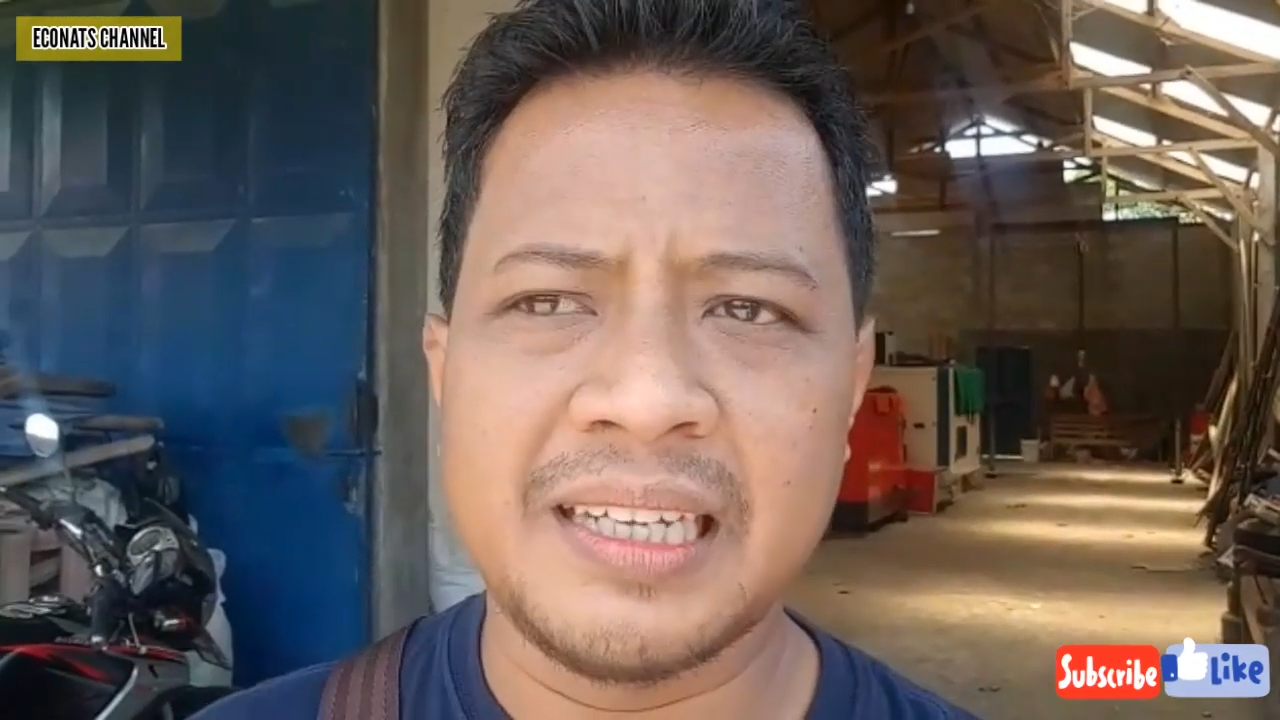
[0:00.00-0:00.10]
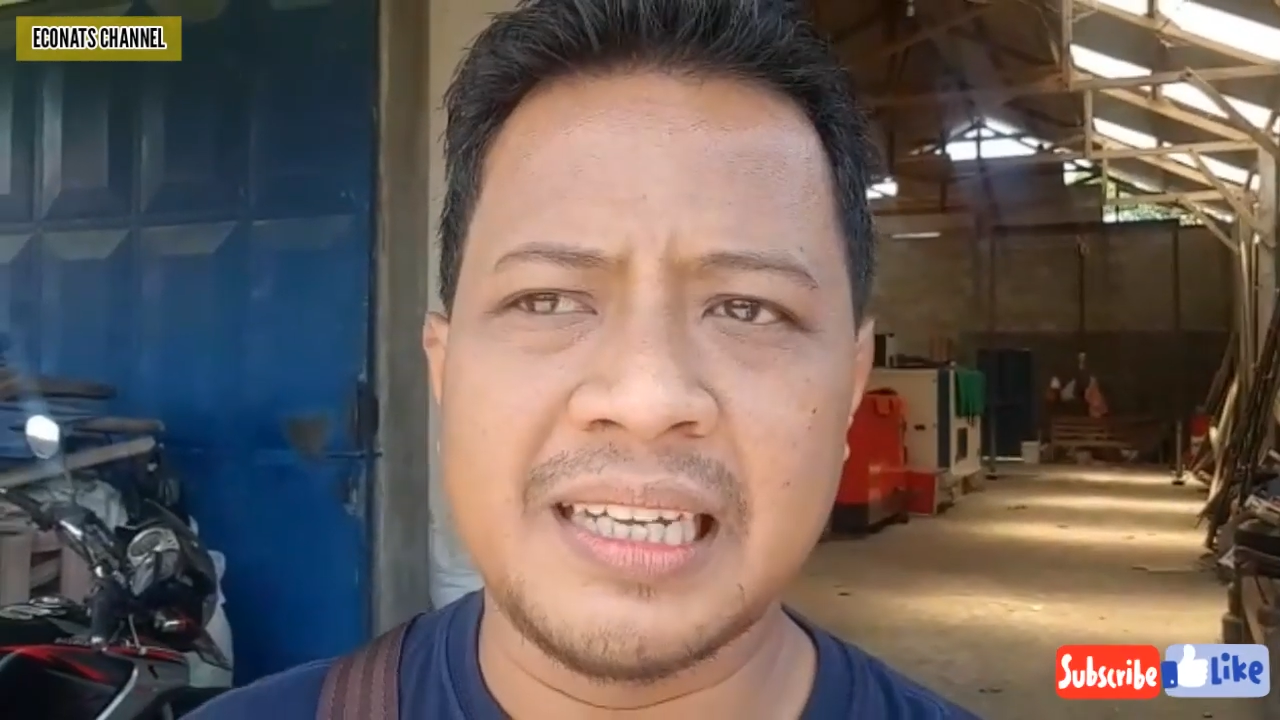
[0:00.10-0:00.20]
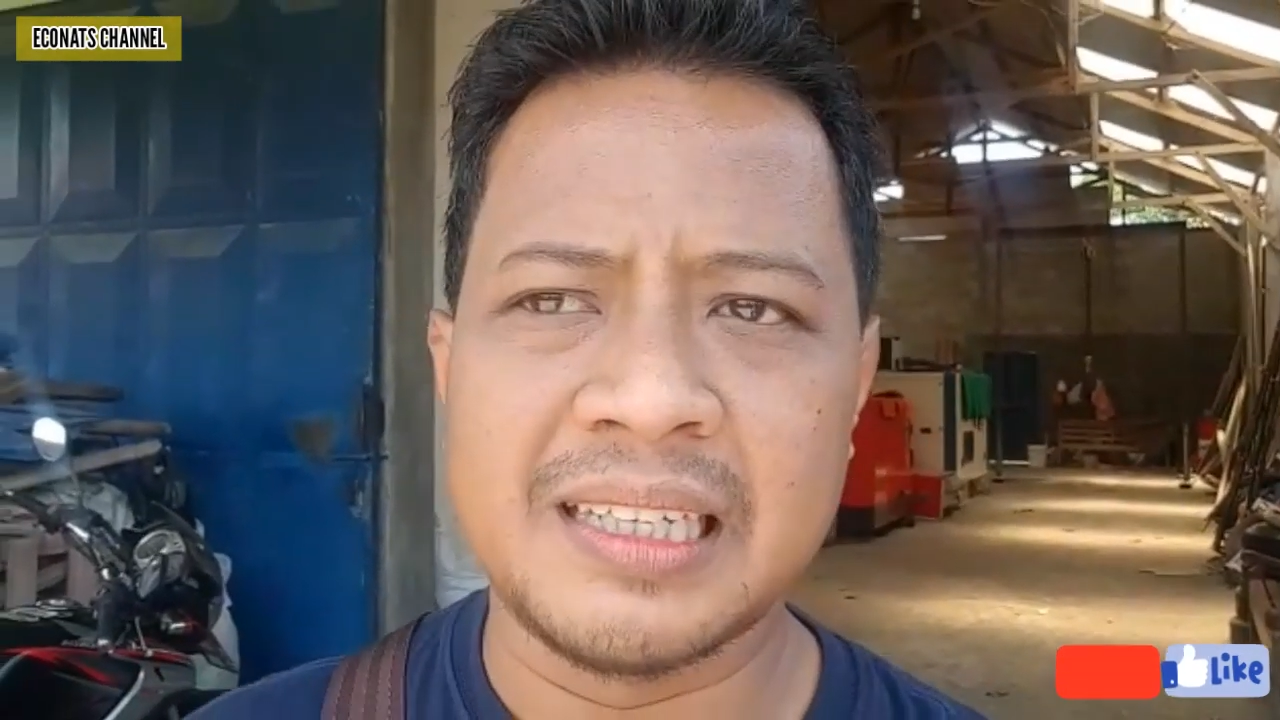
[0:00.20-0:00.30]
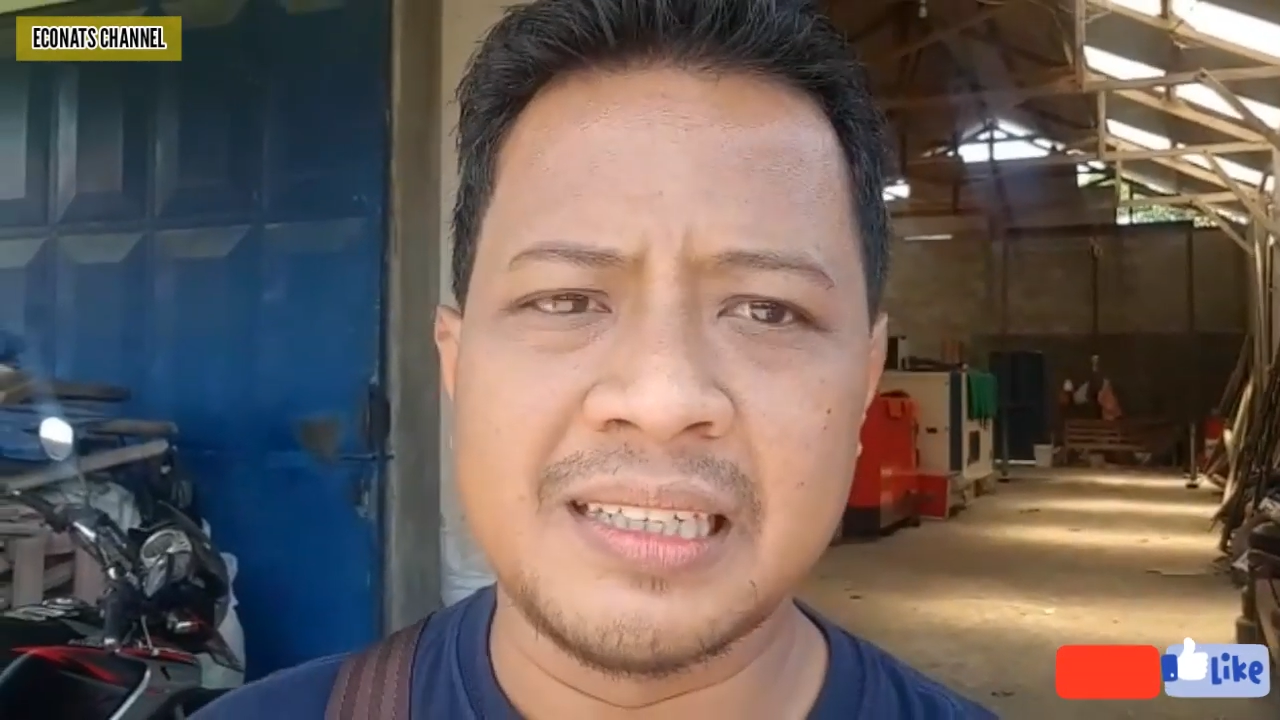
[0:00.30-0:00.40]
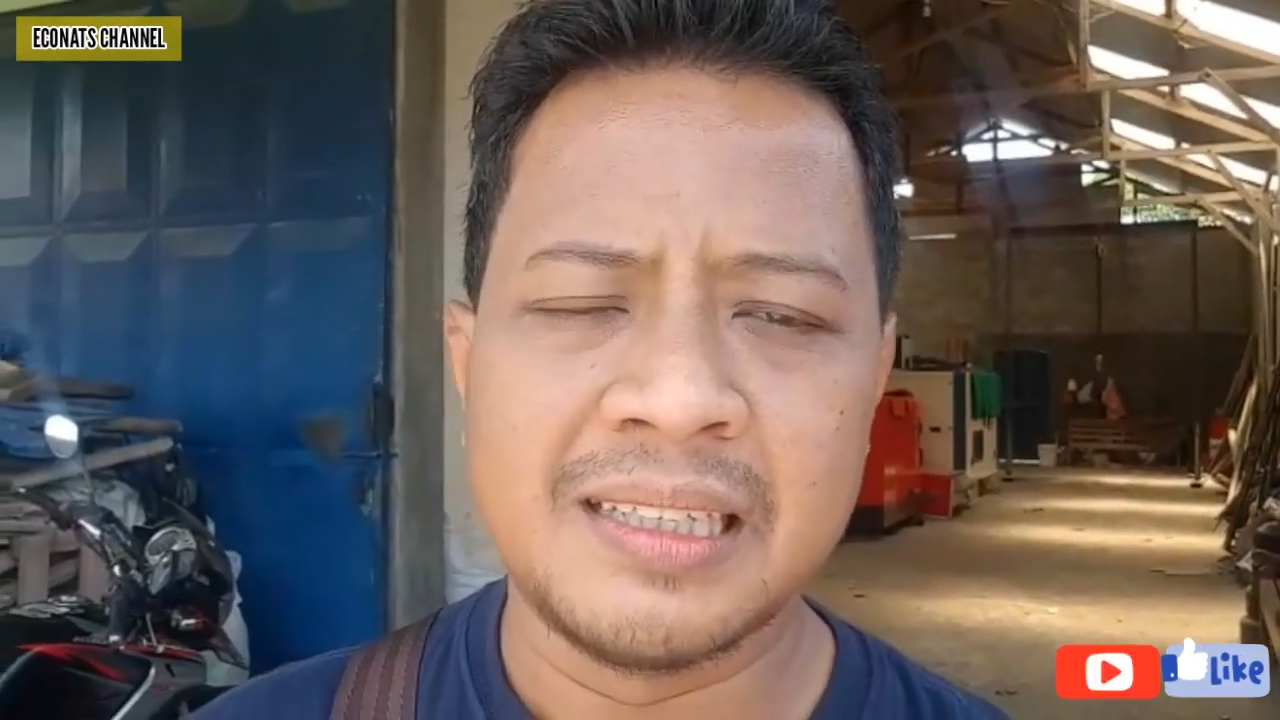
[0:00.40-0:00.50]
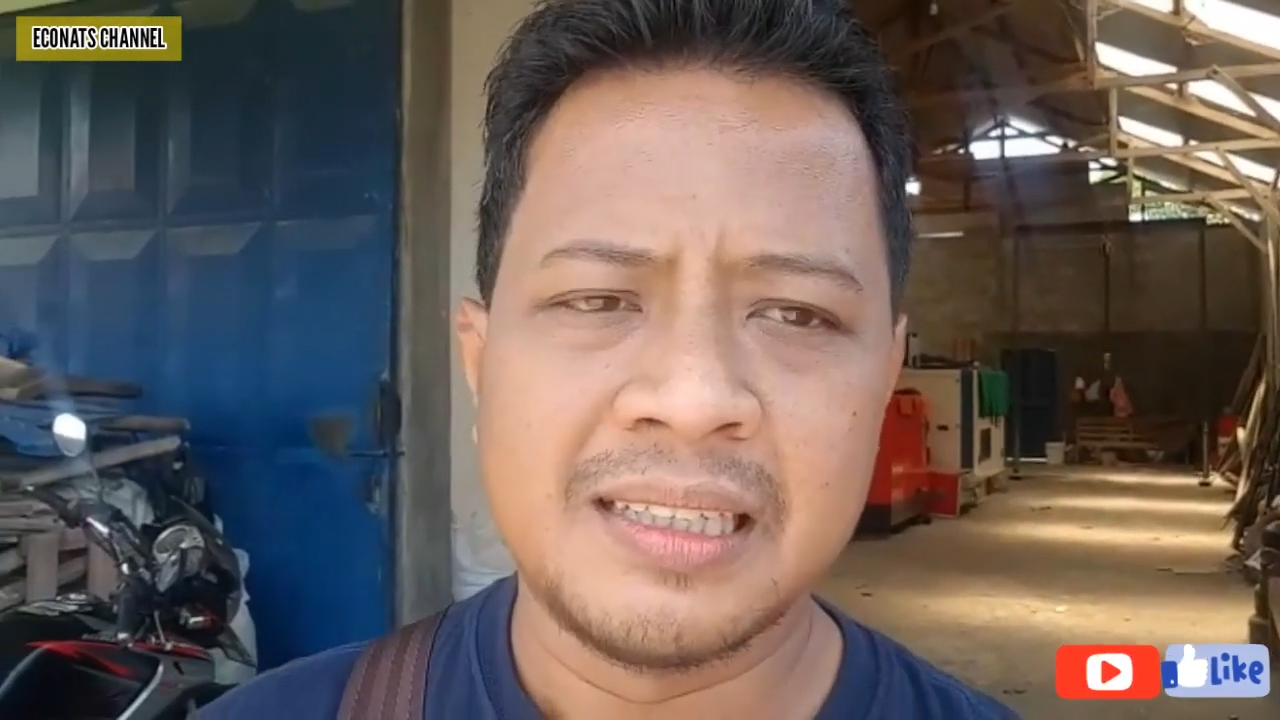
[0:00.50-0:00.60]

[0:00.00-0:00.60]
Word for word: yang